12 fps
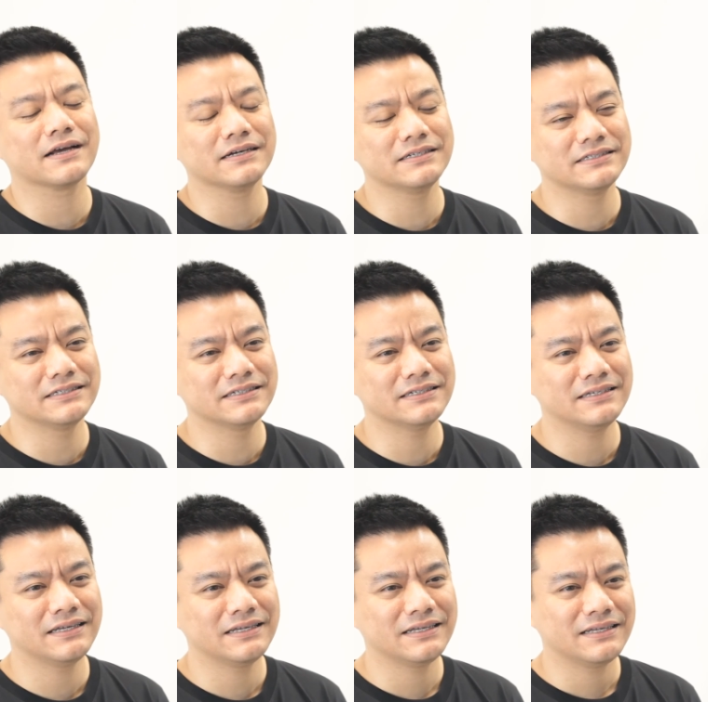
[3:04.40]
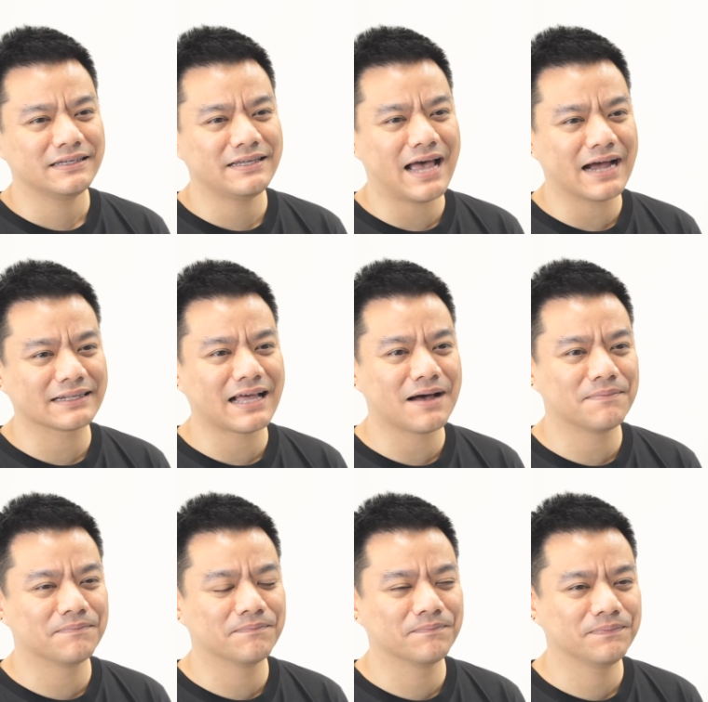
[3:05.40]
ยก็คืออยาก
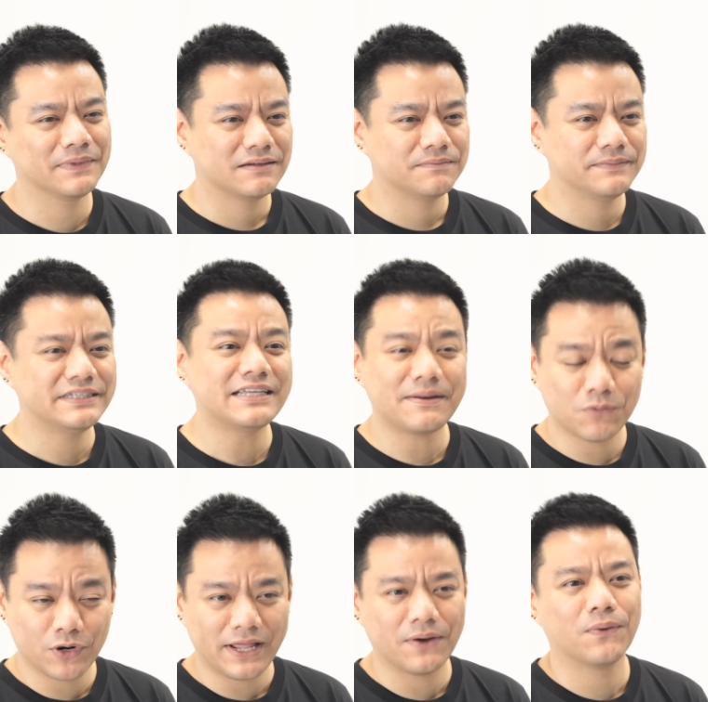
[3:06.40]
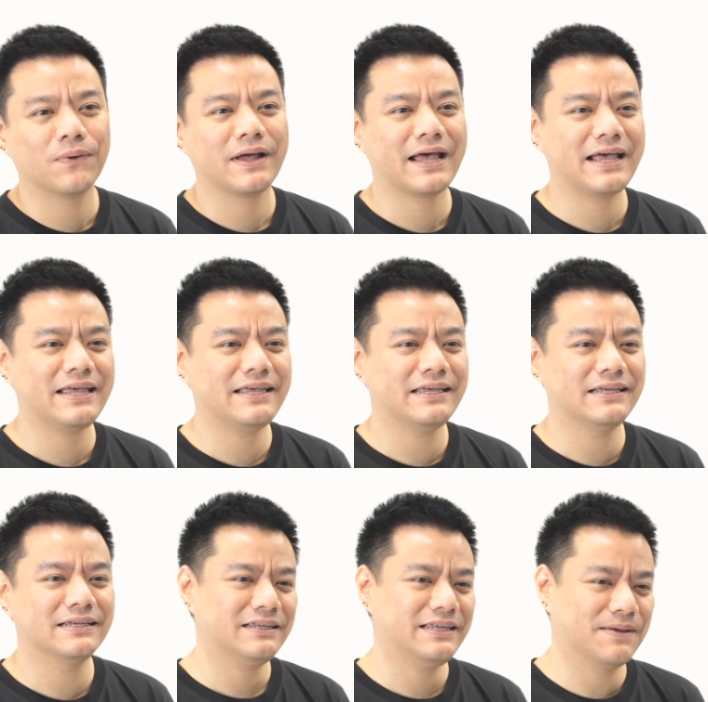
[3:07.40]
ทำ business model ให้
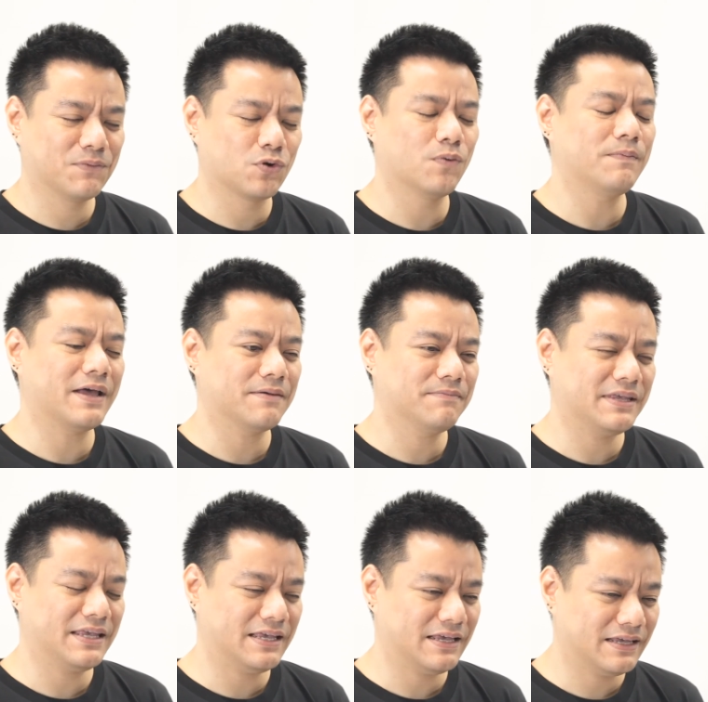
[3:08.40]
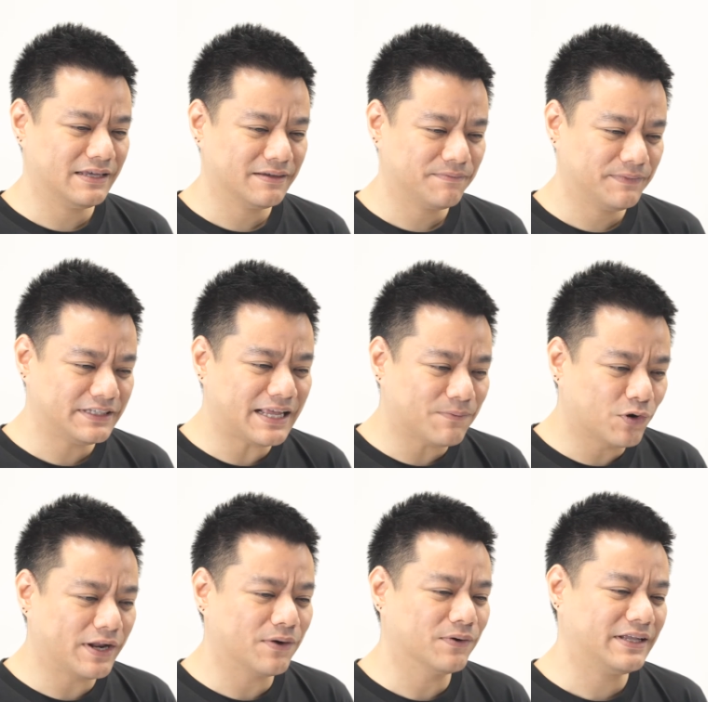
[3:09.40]
EM Group เนี่ยมี business
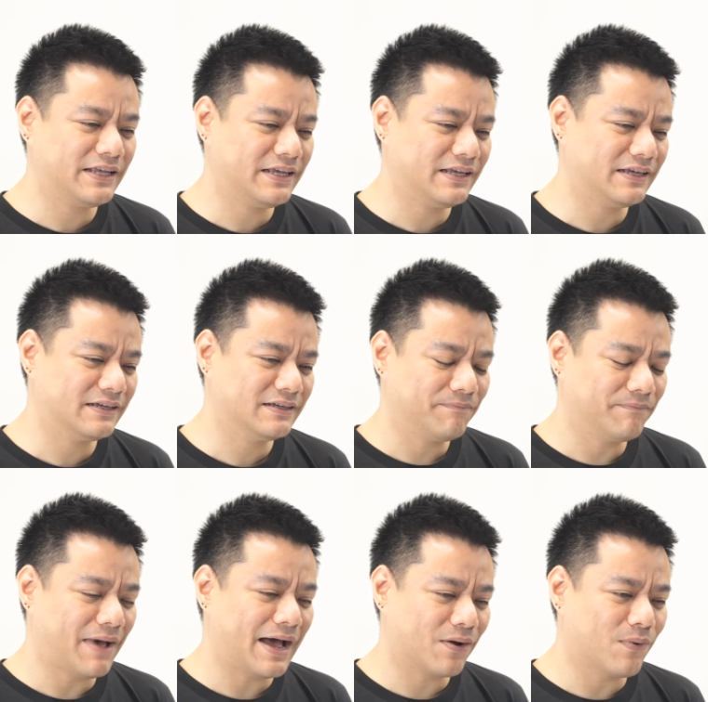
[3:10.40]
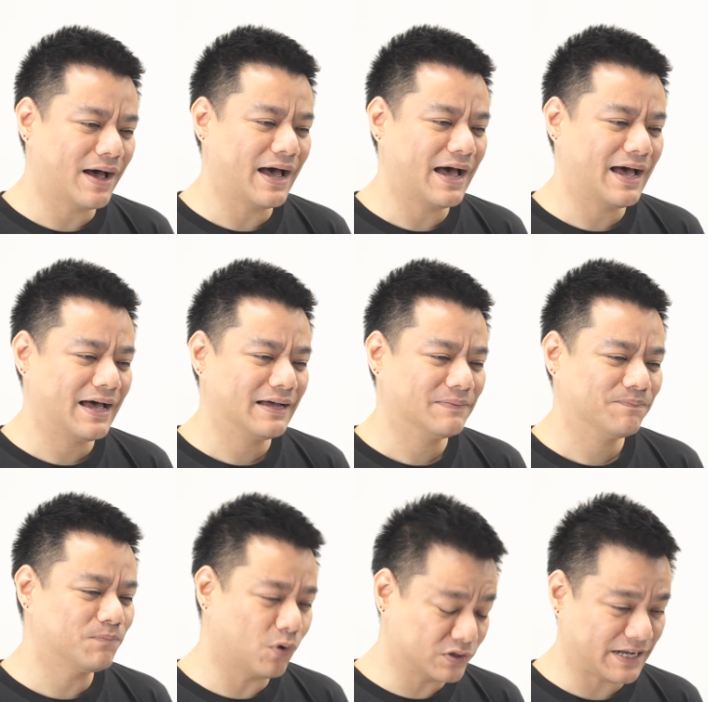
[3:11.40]
model ที่มากกว่า
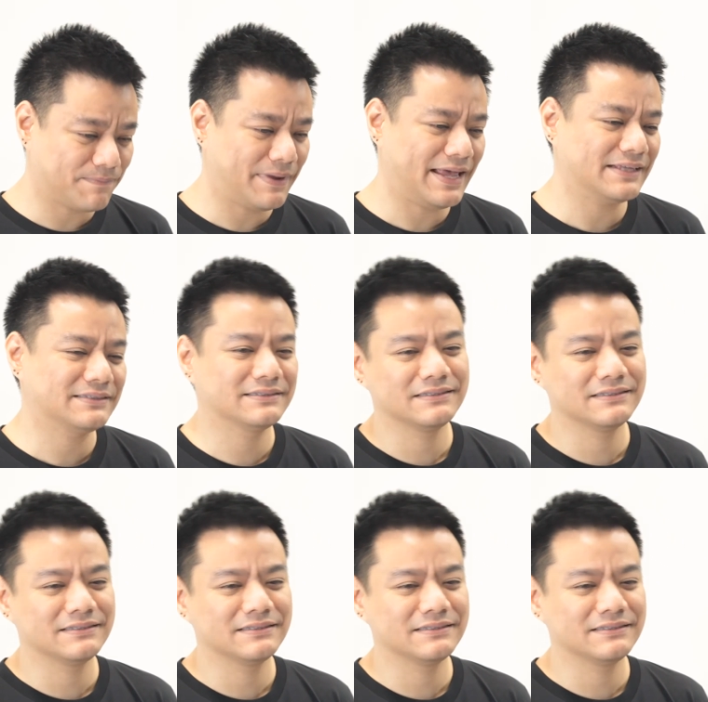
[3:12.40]
project base